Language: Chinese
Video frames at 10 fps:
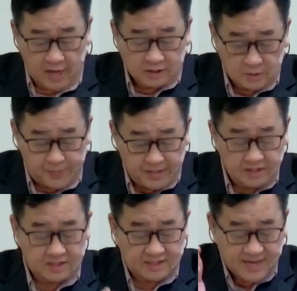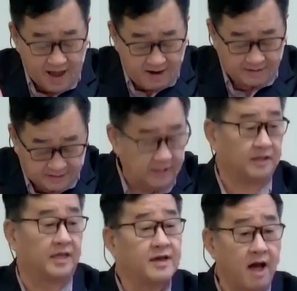这边是上帝，
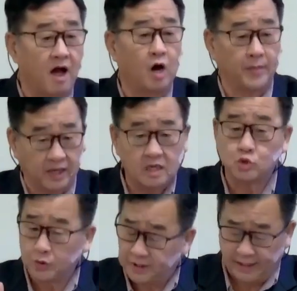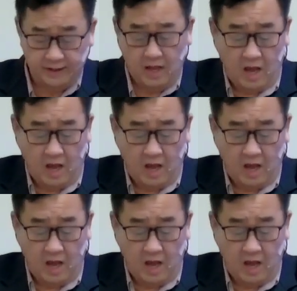听好好，每一个注意听，